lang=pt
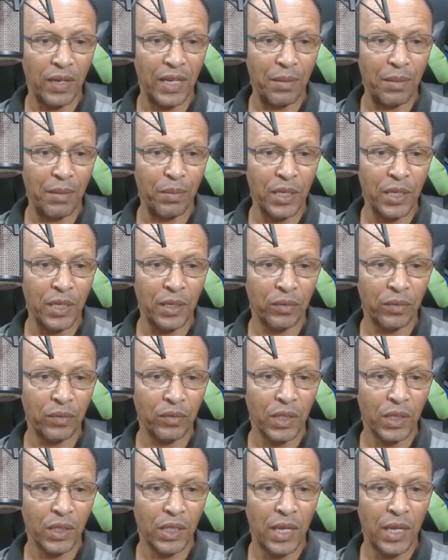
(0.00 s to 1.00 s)
Ele vai
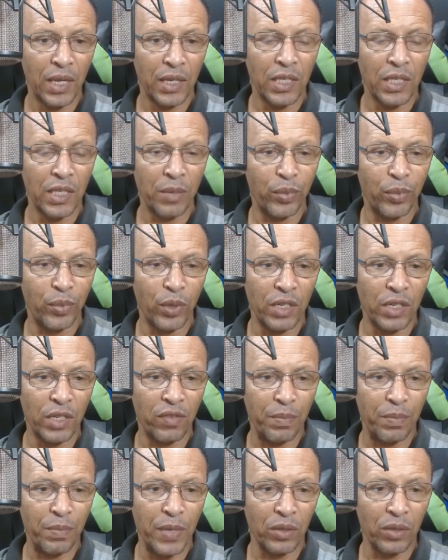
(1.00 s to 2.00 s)
abrir né? E
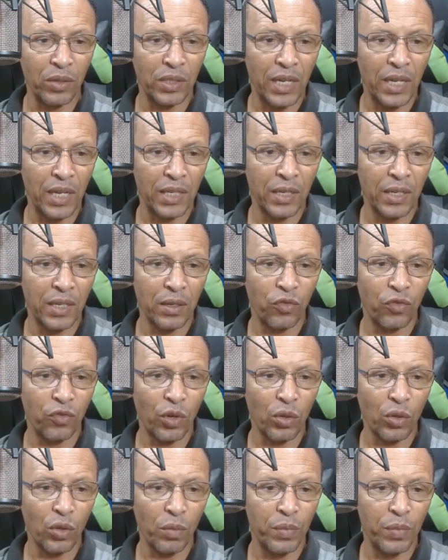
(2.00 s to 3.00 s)
depois ele vai perguntar aqui,